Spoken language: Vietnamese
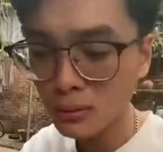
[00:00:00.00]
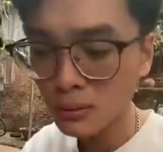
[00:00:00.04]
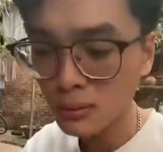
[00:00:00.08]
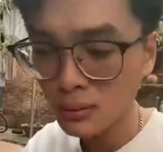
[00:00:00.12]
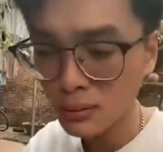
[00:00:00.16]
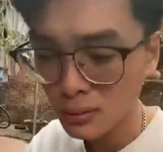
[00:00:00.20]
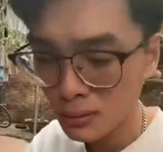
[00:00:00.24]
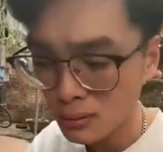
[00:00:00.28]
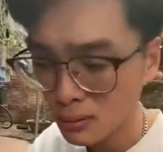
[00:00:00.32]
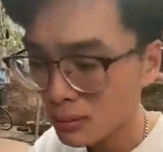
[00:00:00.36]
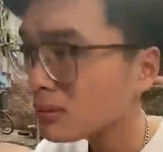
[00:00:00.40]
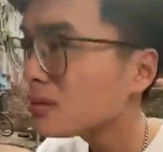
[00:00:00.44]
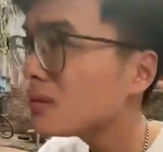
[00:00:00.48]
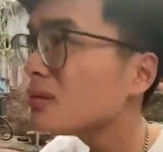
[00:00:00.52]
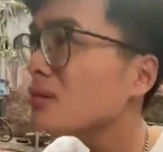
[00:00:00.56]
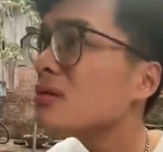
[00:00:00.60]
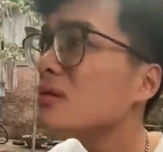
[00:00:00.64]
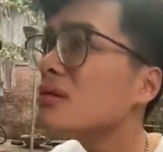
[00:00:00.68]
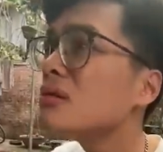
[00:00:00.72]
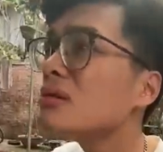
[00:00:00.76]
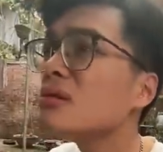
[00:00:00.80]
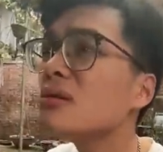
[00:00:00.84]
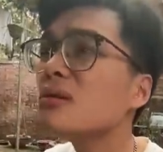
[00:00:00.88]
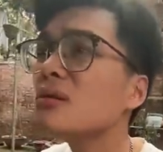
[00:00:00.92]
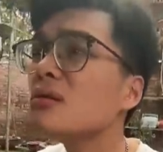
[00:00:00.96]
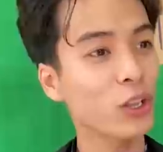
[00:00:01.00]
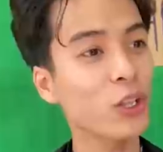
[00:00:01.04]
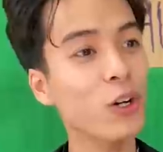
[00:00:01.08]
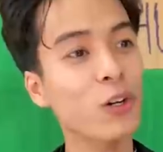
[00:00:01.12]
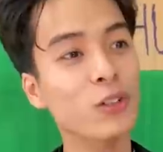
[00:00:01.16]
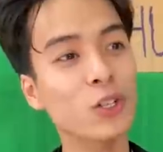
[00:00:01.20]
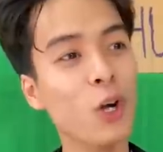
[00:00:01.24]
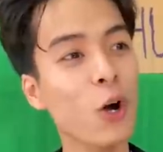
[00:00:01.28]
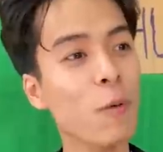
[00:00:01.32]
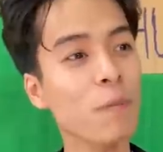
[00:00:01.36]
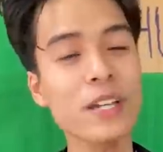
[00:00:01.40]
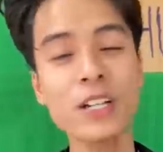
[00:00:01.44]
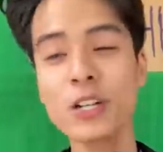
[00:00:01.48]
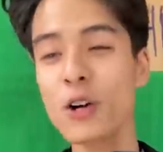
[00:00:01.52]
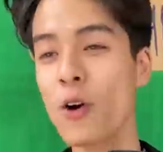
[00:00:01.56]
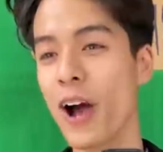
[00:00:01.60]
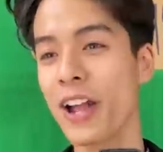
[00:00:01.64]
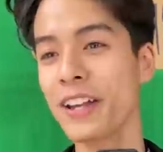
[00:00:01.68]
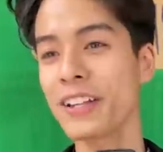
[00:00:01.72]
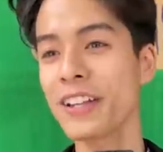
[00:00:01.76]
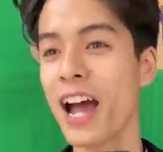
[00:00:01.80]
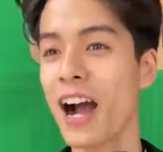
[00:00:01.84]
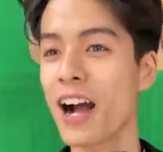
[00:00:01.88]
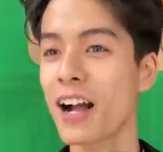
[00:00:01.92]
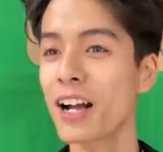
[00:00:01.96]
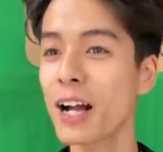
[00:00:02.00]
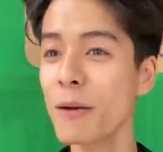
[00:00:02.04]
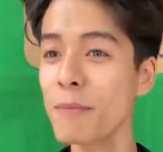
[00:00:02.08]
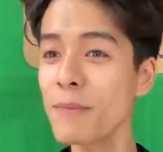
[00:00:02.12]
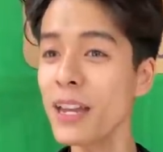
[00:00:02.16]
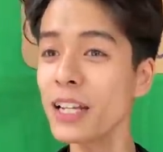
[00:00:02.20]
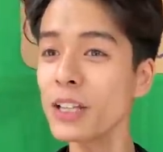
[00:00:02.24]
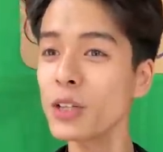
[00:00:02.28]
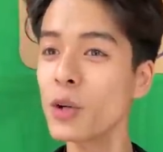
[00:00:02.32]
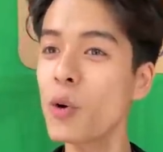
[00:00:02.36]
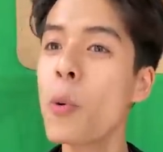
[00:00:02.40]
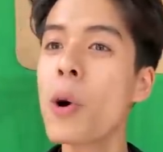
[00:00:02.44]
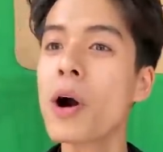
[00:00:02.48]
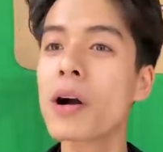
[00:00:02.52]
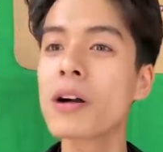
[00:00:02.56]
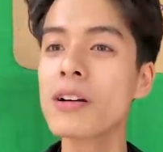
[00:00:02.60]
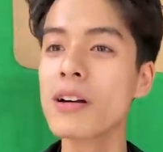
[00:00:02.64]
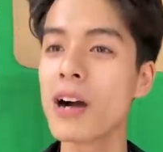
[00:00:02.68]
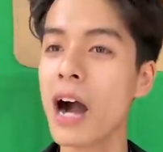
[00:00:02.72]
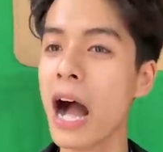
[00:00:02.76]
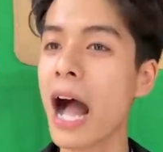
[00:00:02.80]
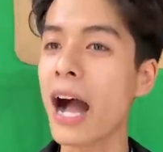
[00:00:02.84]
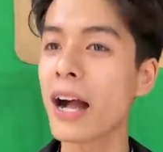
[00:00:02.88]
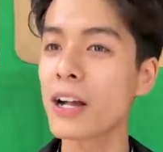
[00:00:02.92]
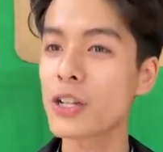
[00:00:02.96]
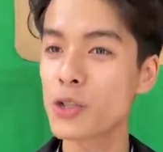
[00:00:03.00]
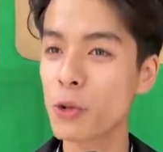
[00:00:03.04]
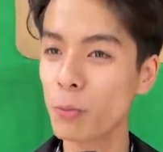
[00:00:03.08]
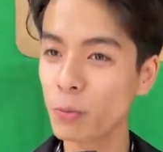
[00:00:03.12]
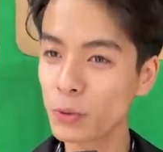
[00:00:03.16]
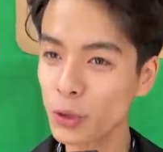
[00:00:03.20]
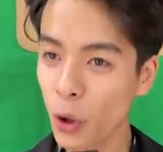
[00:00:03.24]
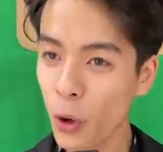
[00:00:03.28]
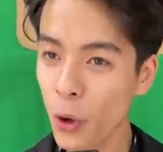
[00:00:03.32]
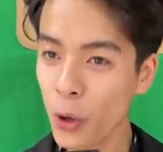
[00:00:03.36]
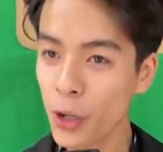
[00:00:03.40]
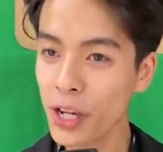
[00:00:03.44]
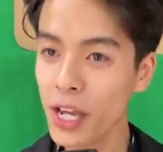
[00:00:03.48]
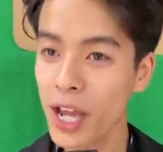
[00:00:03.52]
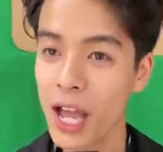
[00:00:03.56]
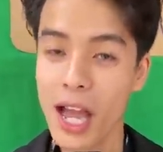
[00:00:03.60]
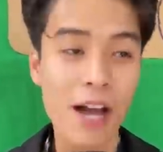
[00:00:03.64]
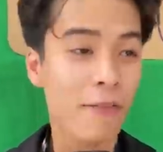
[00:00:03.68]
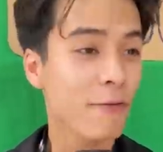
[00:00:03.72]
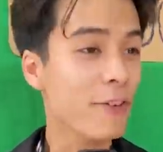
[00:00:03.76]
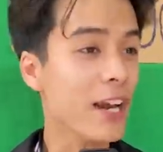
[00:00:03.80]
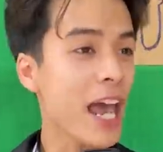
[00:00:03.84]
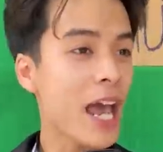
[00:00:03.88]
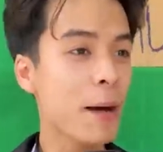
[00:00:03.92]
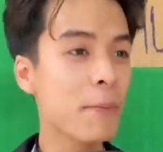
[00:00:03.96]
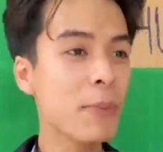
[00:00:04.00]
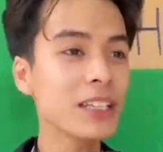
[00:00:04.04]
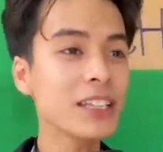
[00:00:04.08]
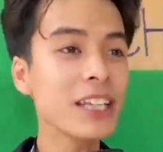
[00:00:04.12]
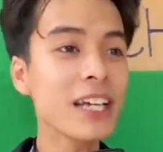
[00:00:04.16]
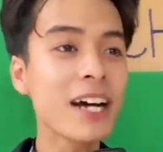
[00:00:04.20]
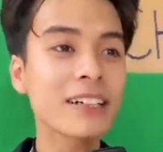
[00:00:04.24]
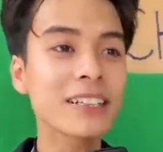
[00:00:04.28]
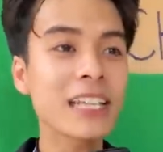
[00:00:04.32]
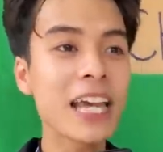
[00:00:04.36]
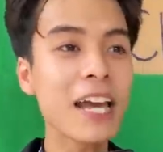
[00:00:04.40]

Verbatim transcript: Và đó là một trong những món thuộc top những đồ ăn đẳng cấp nhất của cửa hàng chúng tôi Và để bữa tiệc